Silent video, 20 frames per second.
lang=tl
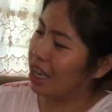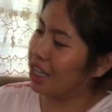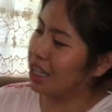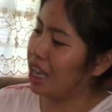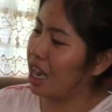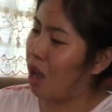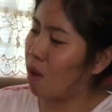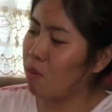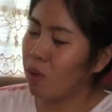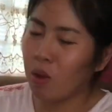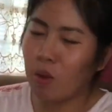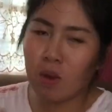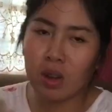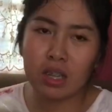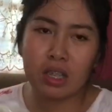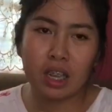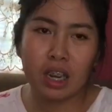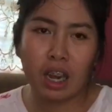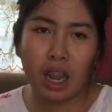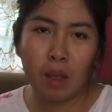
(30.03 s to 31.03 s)
Sinabi ko
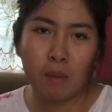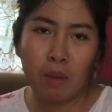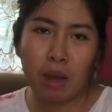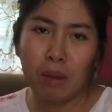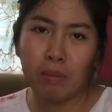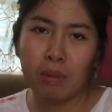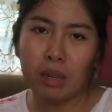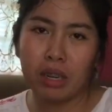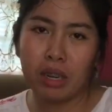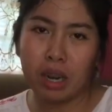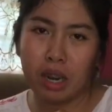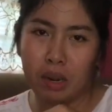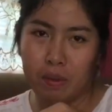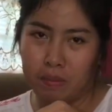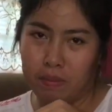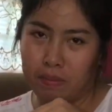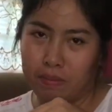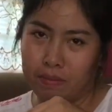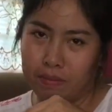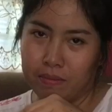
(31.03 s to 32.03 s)
kasi na i-bubble wrap
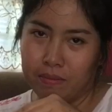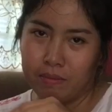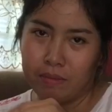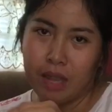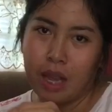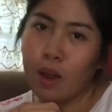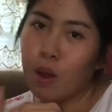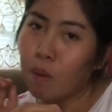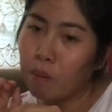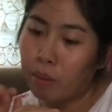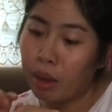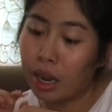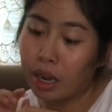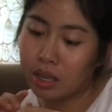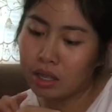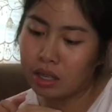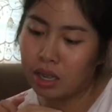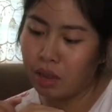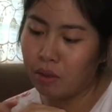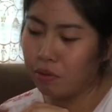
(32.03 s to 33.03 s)
para
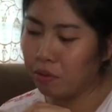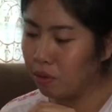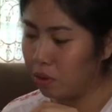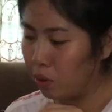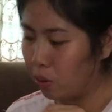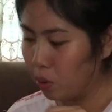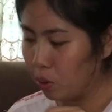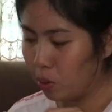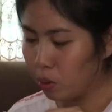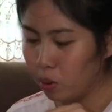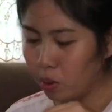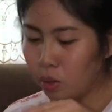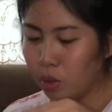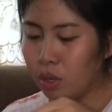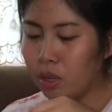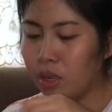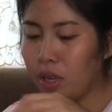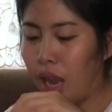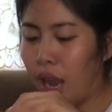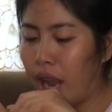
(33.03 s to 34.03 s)
safe yung
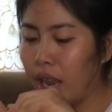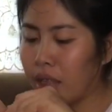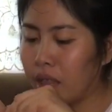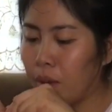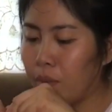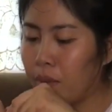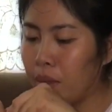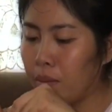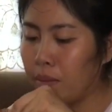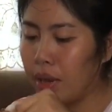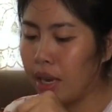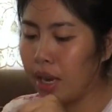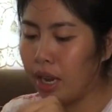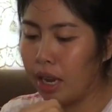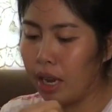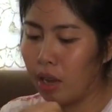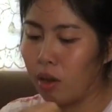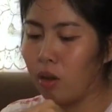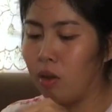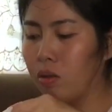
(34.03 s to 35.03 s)
item na
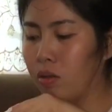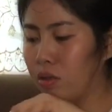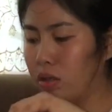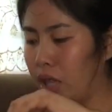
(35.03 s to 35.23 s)
binili ko.